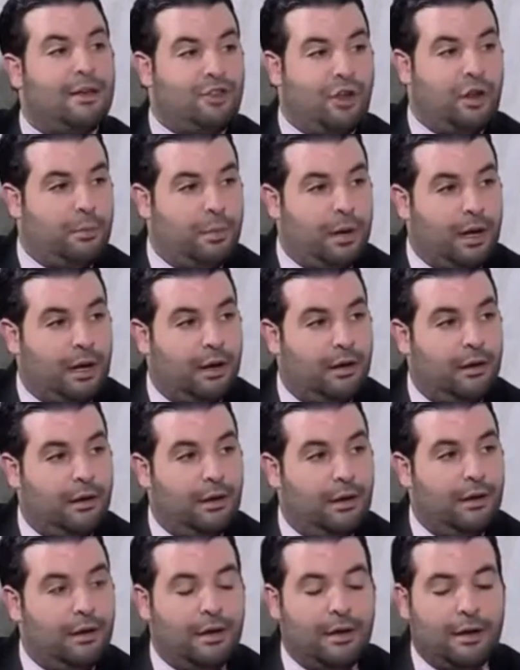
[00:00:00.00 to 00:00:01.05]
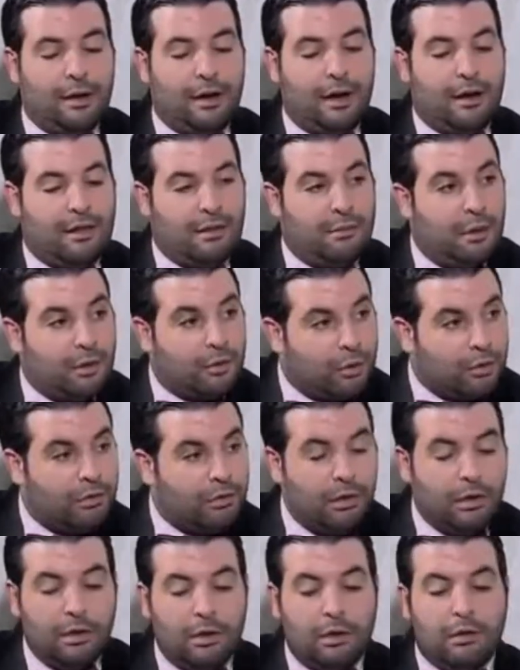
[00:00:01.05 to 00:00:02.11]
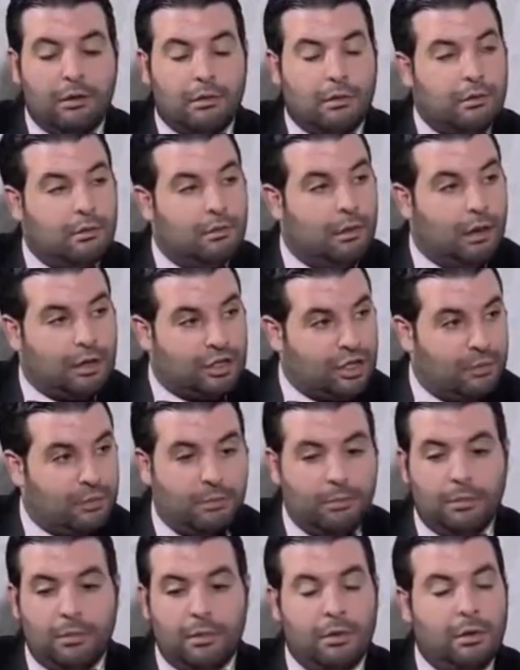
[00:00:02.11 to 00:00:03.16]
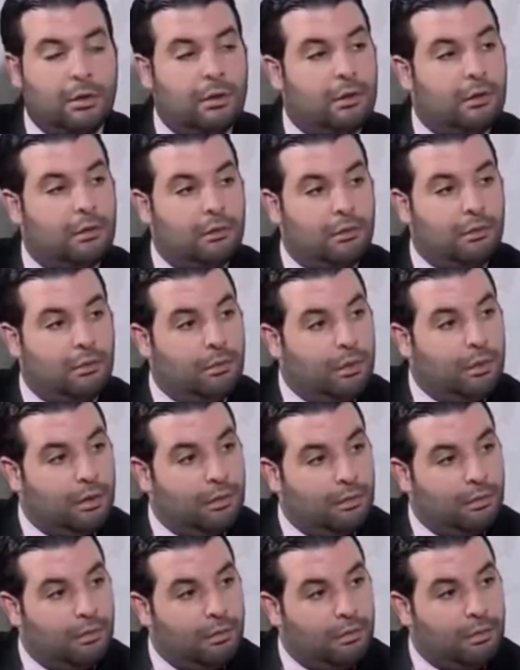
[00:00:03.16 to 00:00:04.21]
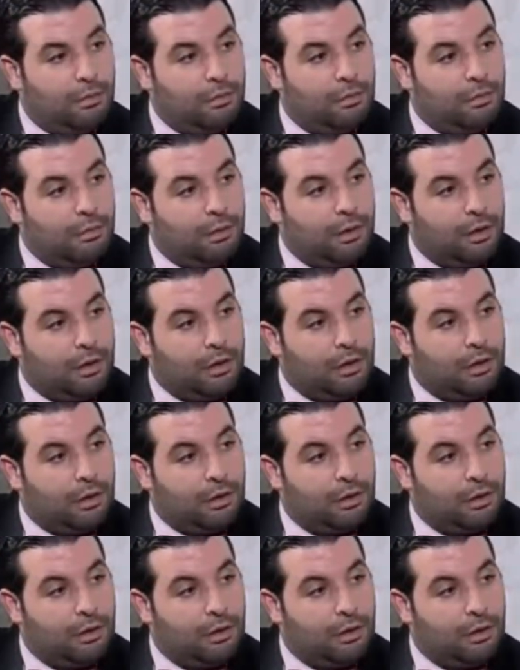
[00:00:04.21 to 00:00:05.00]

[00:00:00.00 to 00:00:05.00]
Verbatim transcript: عندهاش ارباع كان ثم كردي وعجم و, و...